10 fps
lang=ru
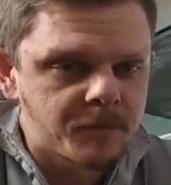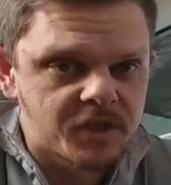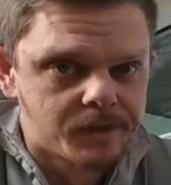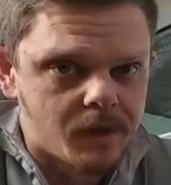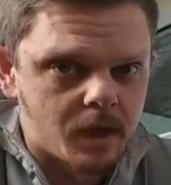
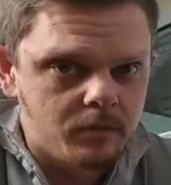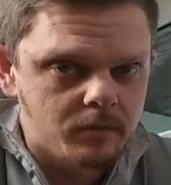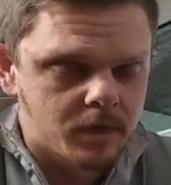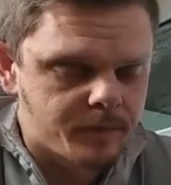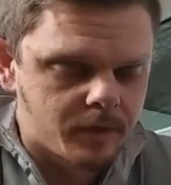Цена,
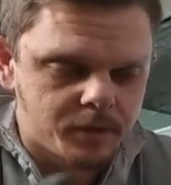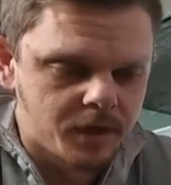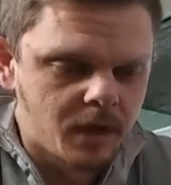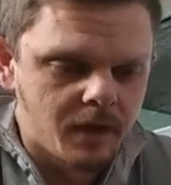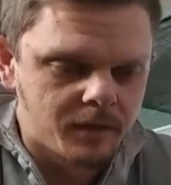это прям
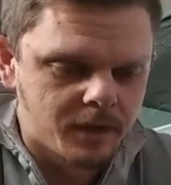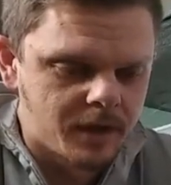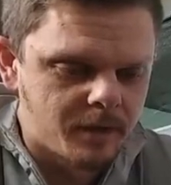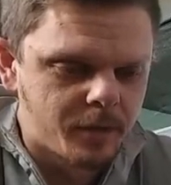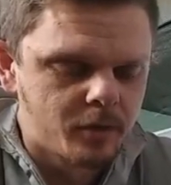вообще главный,
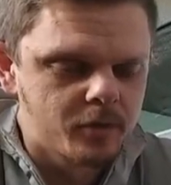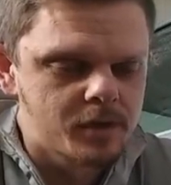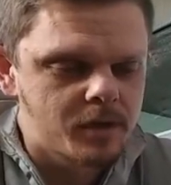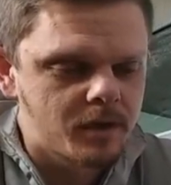наверное, плюс,